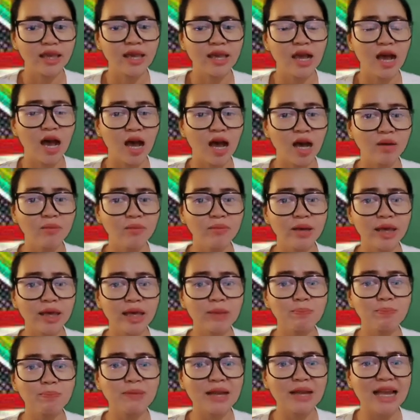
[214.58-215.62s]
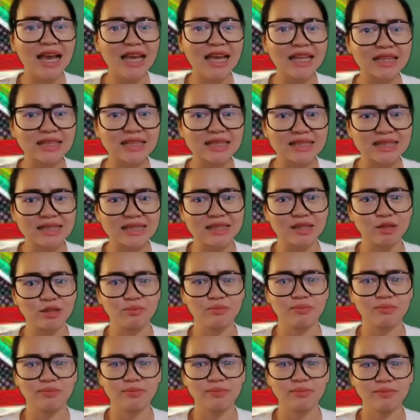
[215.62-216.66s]
They have a plant.
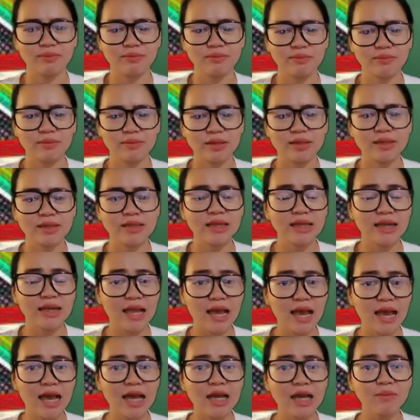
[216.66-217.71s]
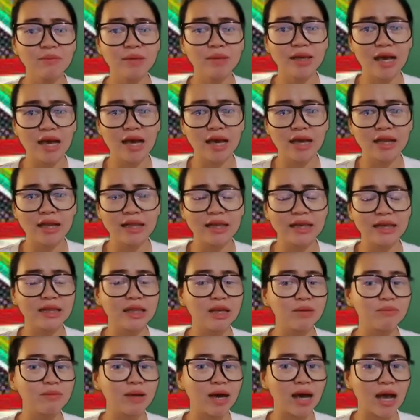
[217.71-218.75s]
Sila ay may-ari
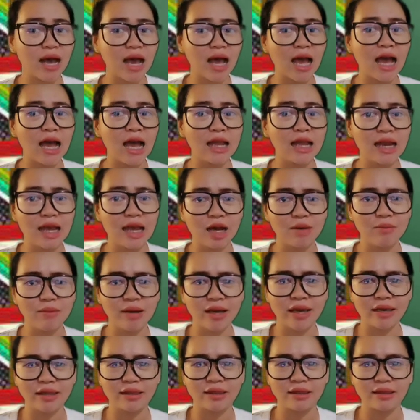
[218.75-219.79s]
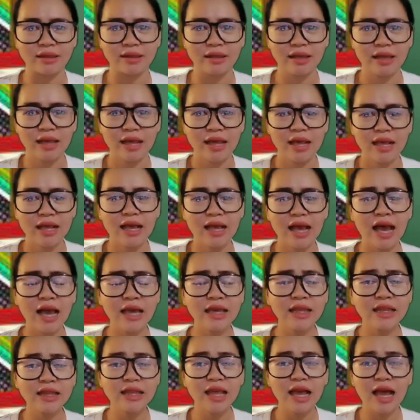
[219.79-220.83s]
ng mga halaman.
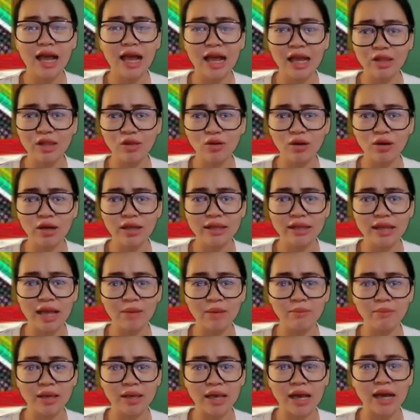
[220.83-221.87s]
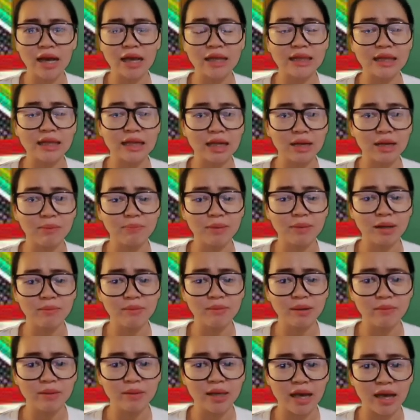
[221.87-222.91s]
Kahit gaano kadami ang kanilang
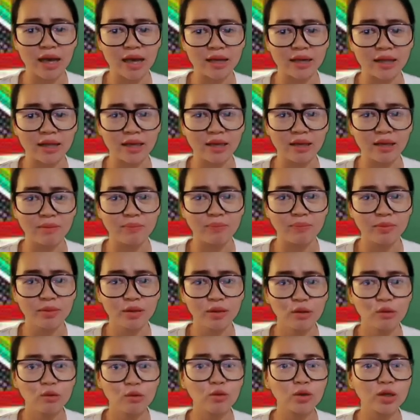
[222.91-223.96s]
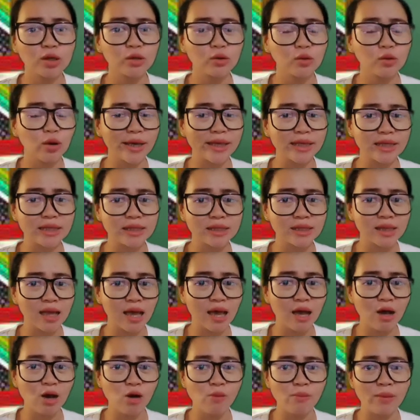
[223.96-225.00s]
pagmamay-ari, kung ito ay
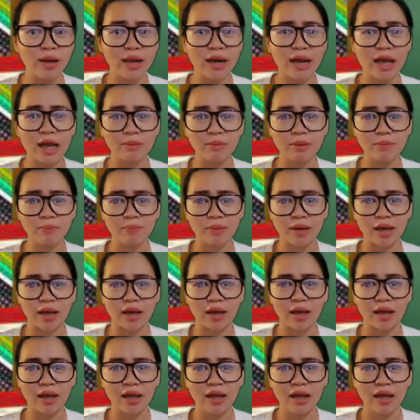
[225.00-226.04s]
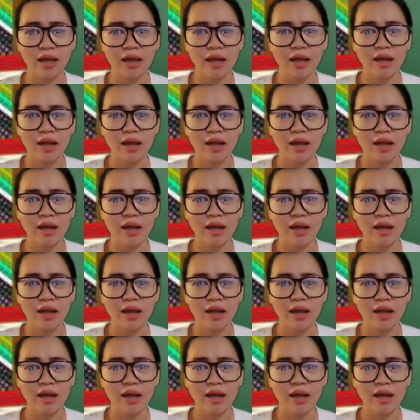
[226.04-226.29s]
isa o marami pa,